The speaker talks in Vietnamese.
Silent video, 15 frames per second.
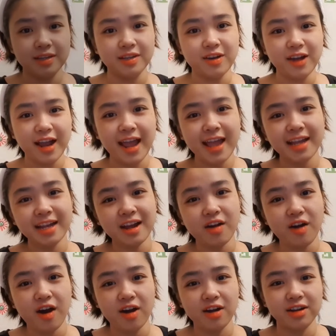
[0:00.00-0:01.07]
Ok,
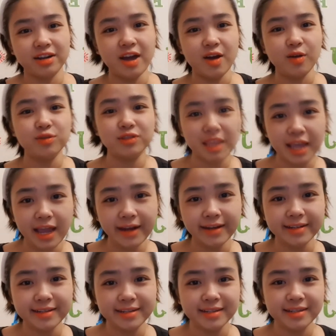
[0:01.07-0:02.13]
câu hỏi đầu tiên
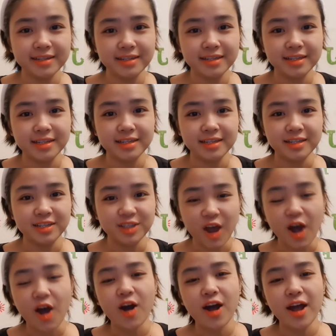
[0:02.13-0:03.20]

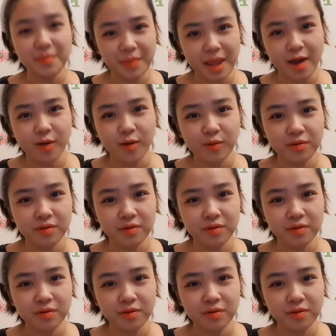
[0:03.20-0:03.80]
Chó hay mèo?